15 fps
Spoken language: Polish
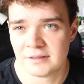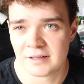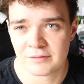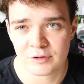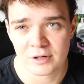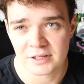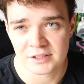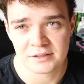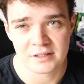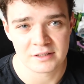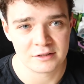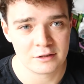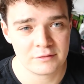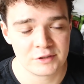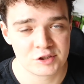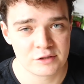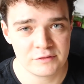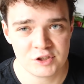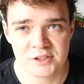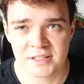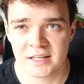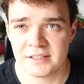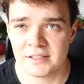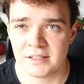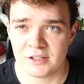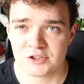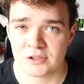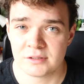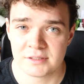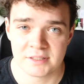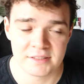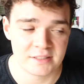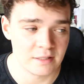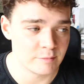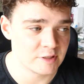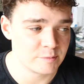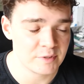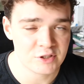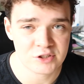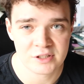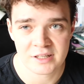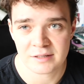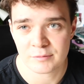na forach internetowych, że wyciskanie leżąc jest niebezpieczne,